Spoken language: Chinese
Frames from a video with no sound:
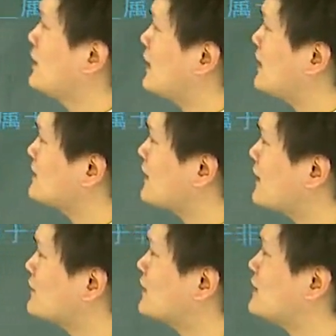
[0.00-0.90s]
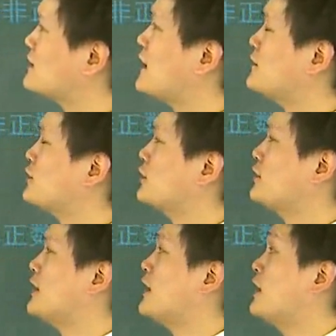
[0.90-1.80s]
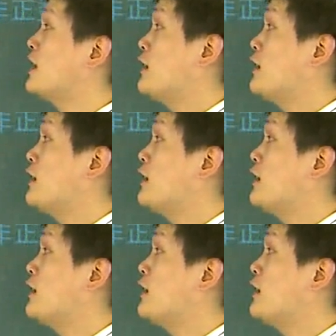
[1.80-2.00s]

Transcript: 来，再看一下第三小题啊，